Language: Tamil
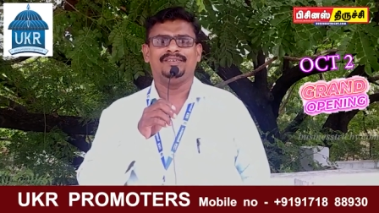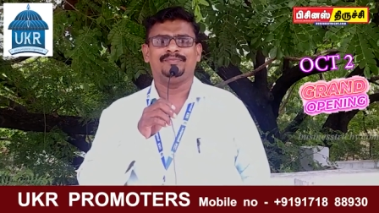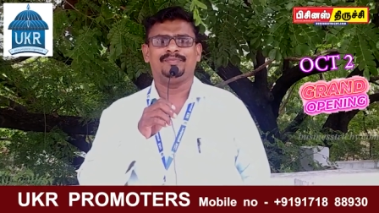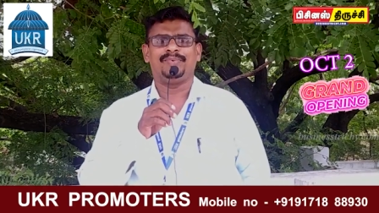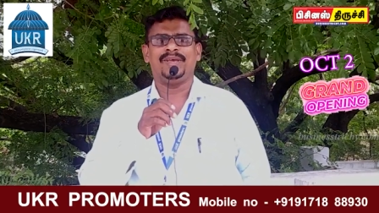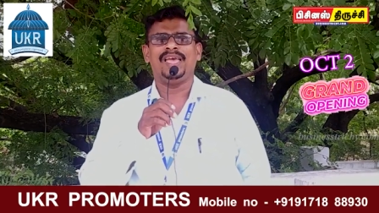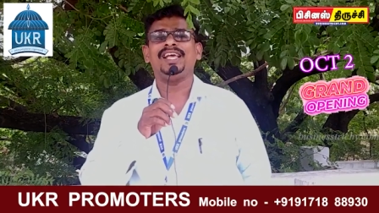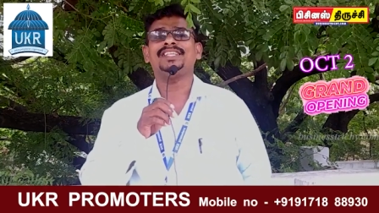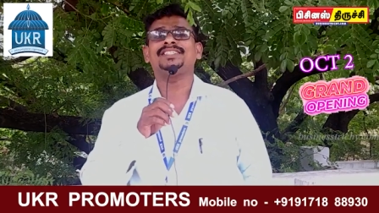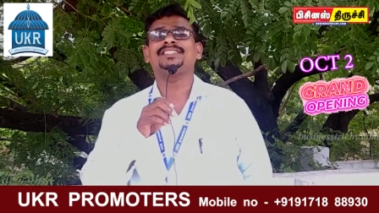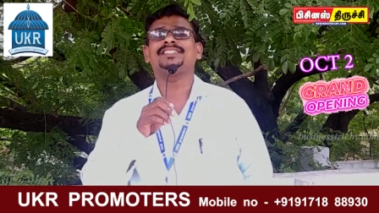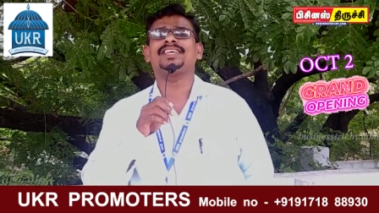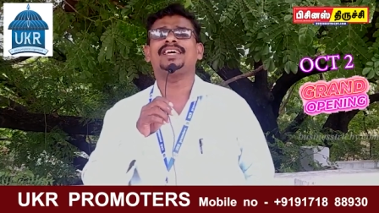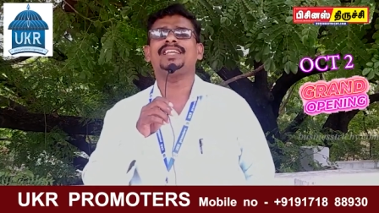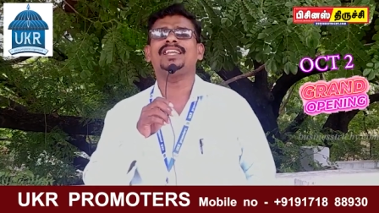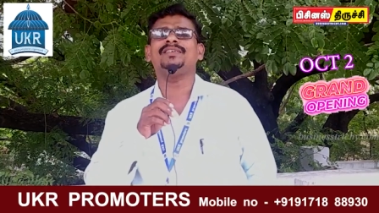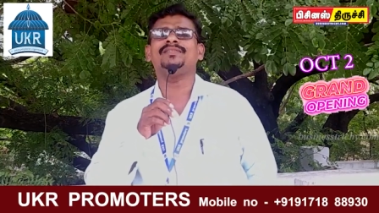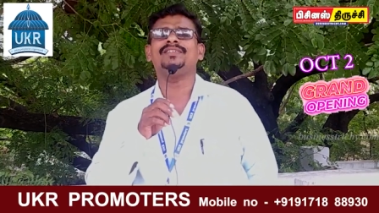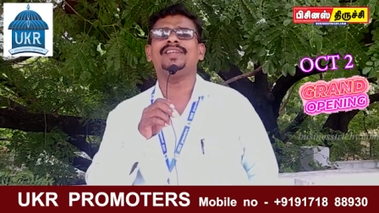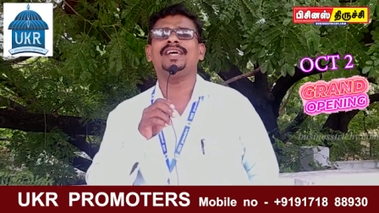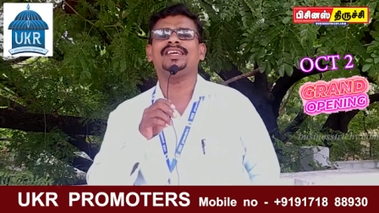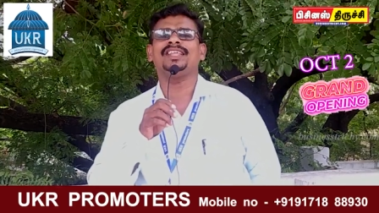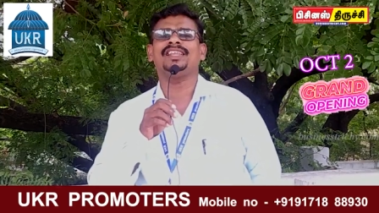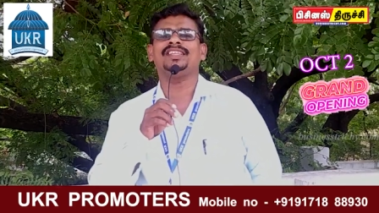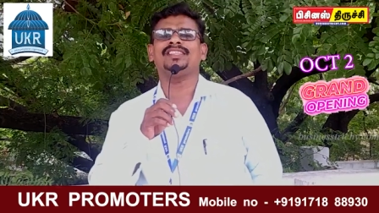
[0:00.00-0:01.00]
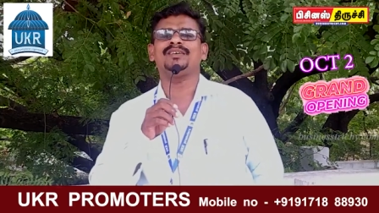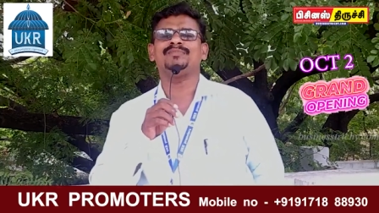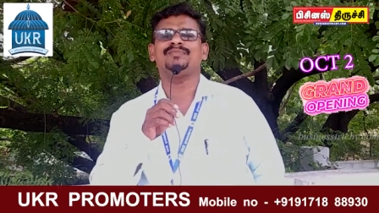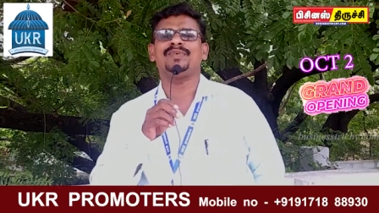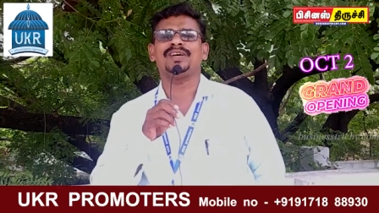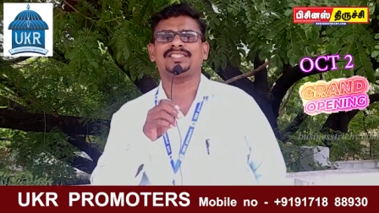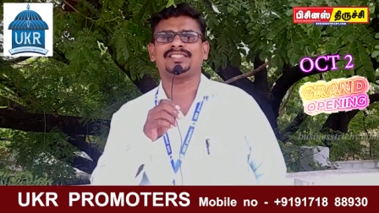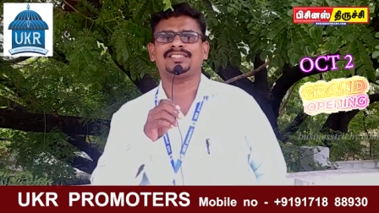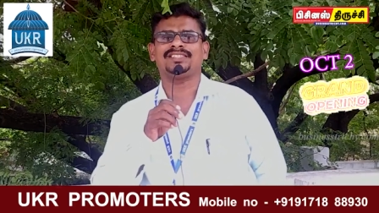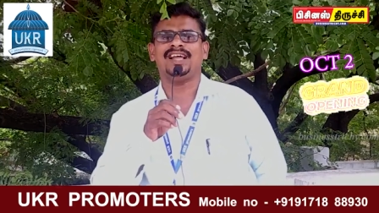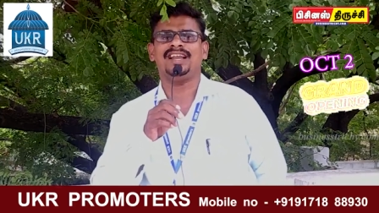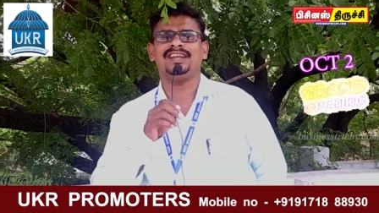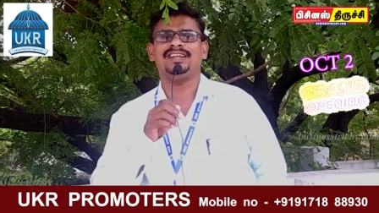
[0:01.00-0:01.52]
பேச்சளவுல இருந்த
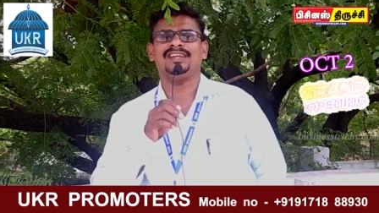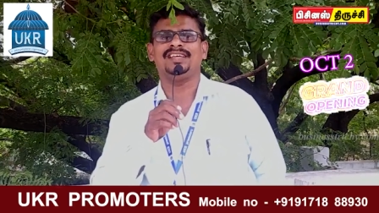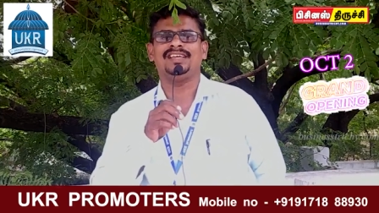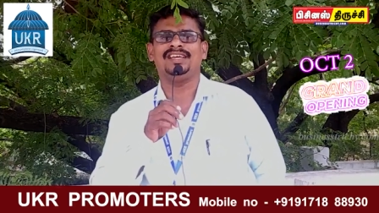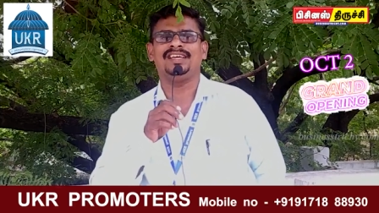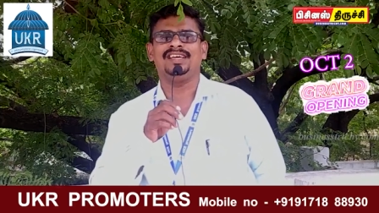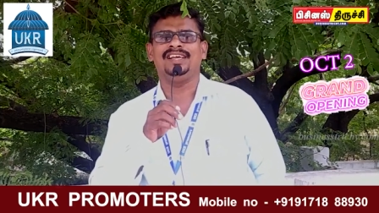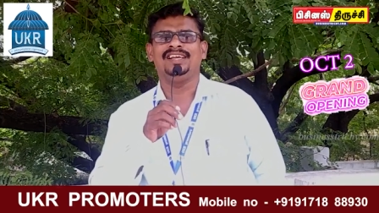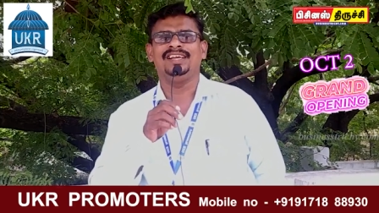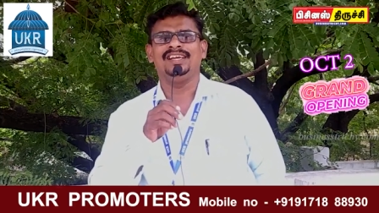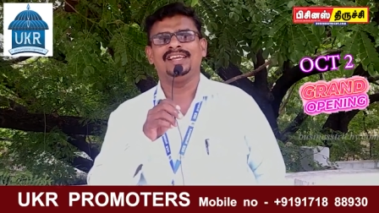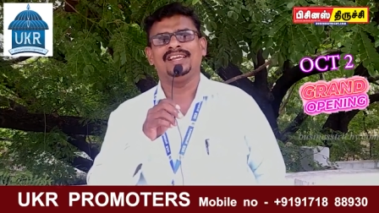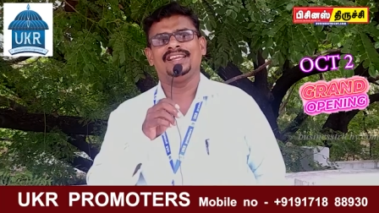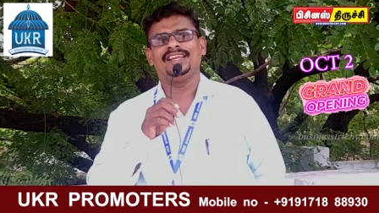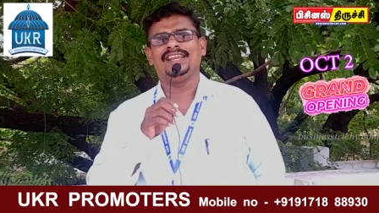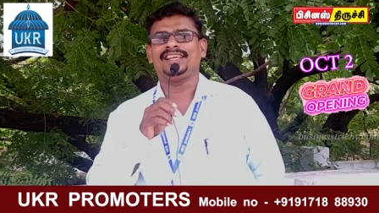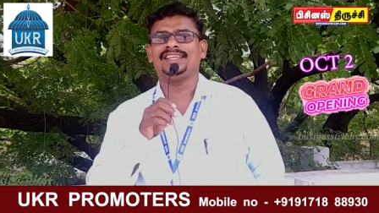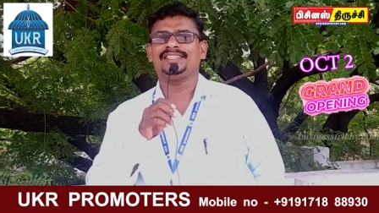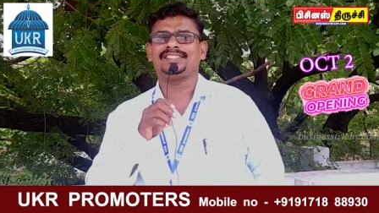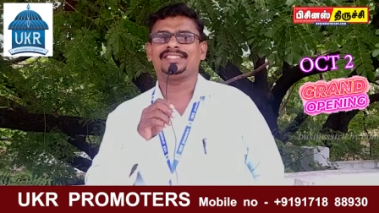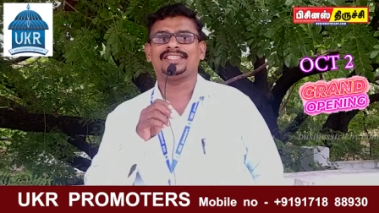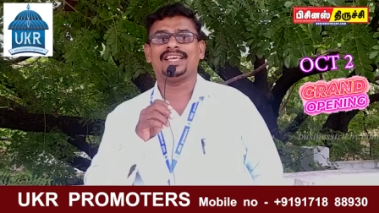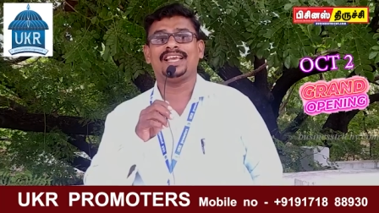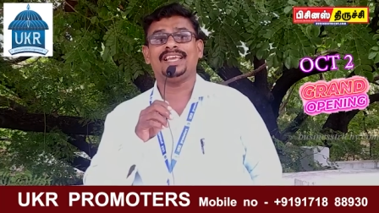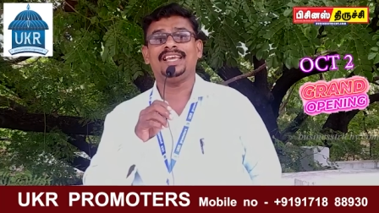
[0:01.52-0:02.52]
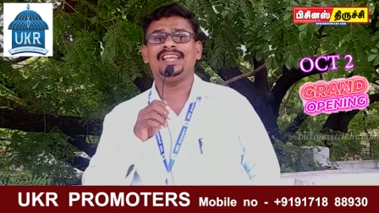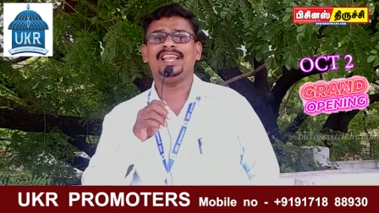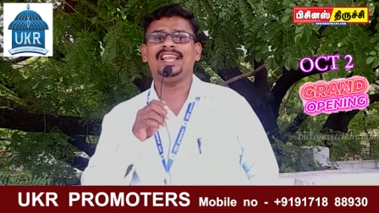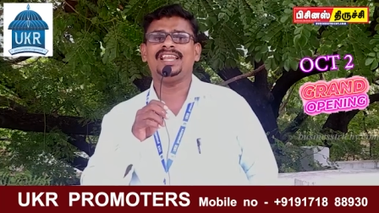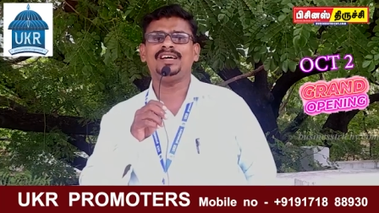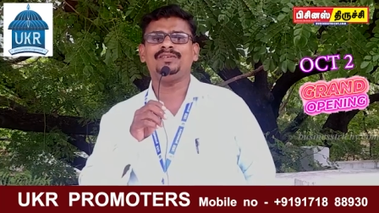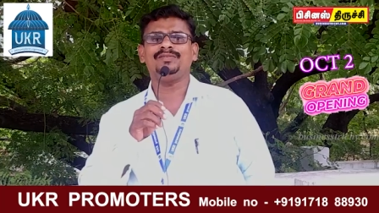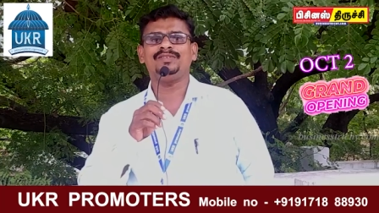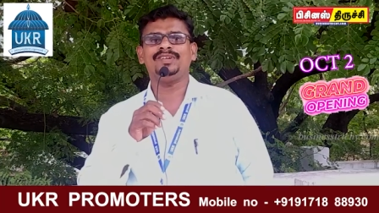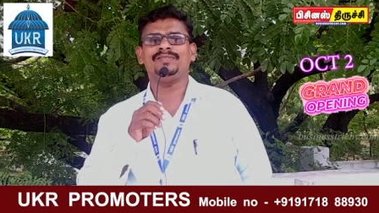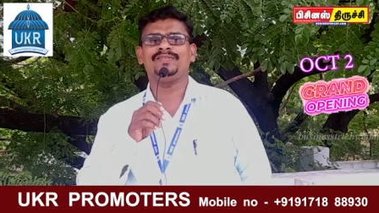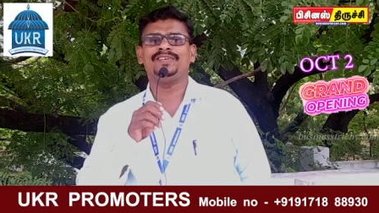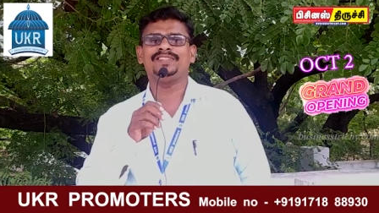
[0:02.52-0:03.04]
பஸ் ஸ்டாண்டு இன்னைக்கு
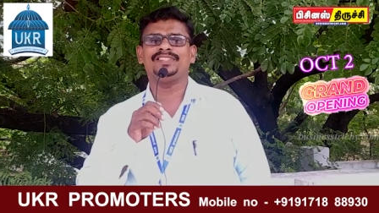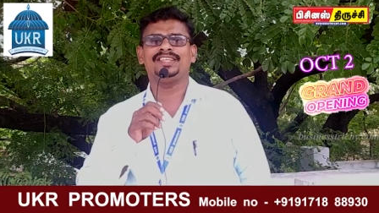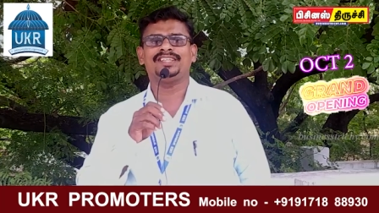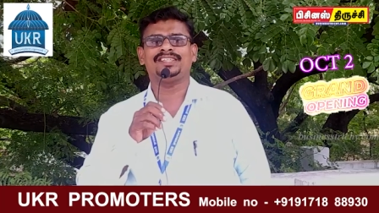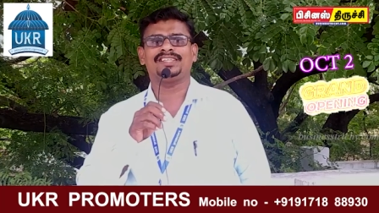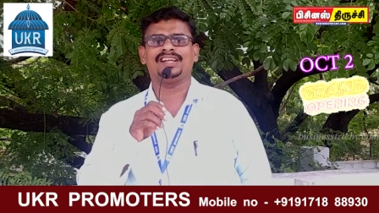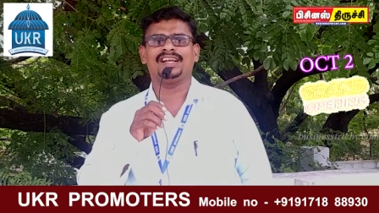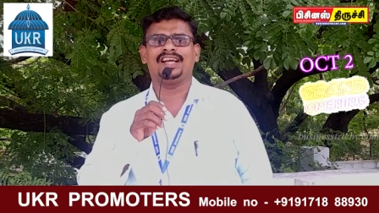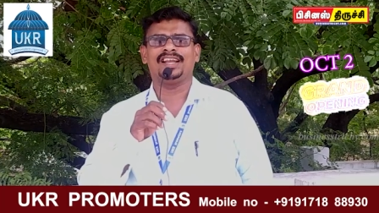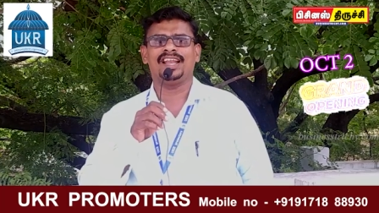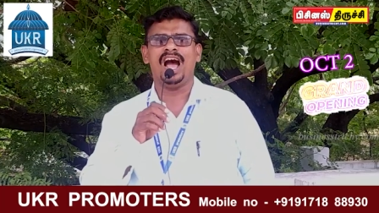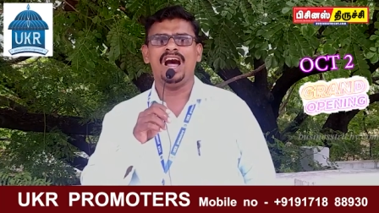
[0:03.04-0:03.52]
செயலளவுல வந்திருக்குங்க